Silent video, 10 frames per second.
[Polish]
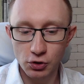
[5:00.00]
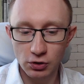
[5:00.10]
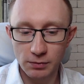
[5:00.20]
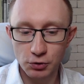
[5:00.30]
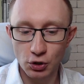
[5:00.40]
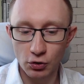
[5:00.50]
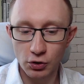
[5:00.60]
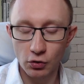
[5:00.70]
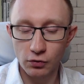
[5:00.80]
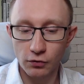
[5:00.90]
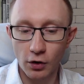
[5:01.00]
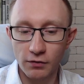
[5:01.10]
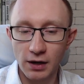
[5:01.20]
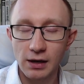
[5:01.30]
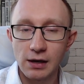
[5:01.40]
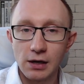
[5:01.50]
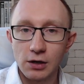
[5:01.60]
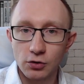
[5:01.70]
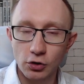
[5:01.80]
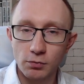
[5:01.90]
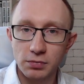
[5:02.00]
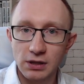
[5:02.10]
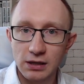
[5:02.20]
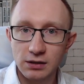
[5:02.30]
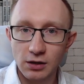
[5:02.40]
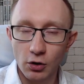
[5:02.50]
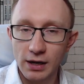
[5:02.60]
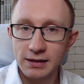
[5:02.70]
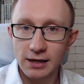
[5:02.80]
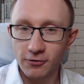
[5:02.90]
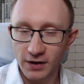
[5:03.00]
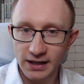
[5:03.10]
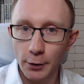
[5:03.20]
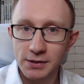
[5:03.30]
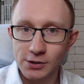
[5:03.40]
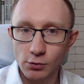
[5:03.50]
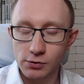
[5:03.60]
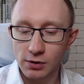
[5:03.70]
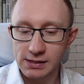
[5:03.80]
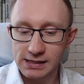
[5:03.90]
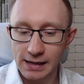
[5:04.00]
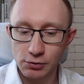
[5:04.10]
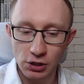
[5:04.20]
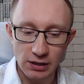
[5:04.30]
o te przychody gotówkowe, no to te kolejne kwartały są coraz lepsze.